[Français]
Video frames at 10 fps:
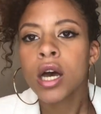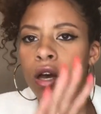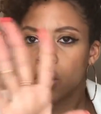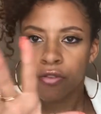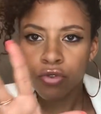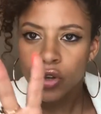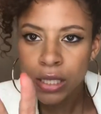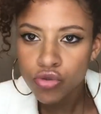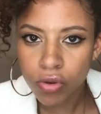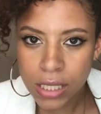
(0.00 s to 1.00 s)
Euh, vu qu'il y en a
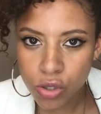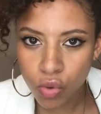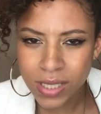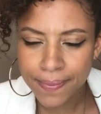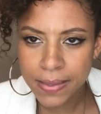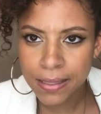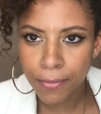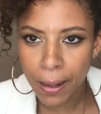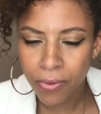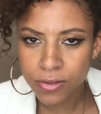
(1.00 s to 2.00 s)
toujours qui sont sceptiques par
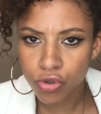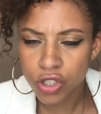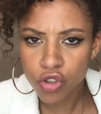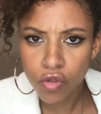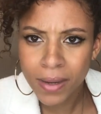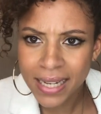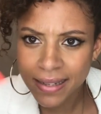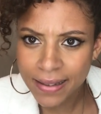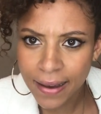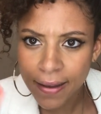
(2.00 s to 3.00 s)
rapport à ce que je dis, je vous mets les
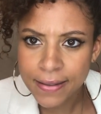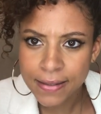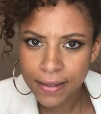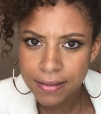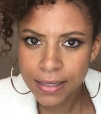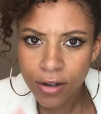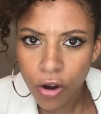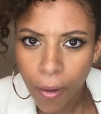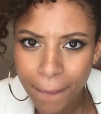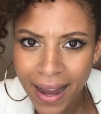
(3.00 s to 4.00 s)
liens les articles en
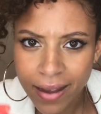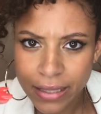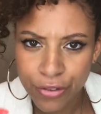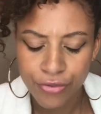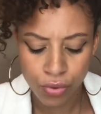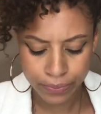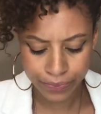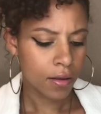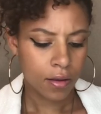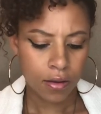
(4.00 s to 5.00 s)
barre d'infos.
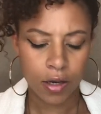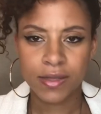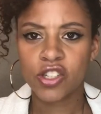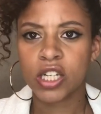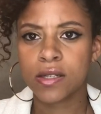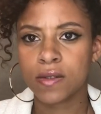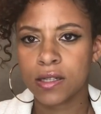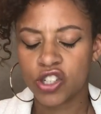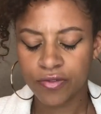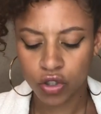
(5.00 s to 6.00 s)
Comme si j'allais sortir des
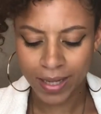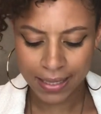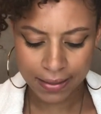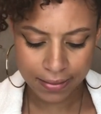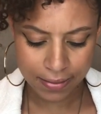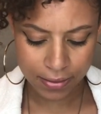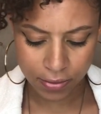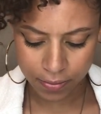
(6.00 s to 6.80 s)
chiffres de ma tête. Euh,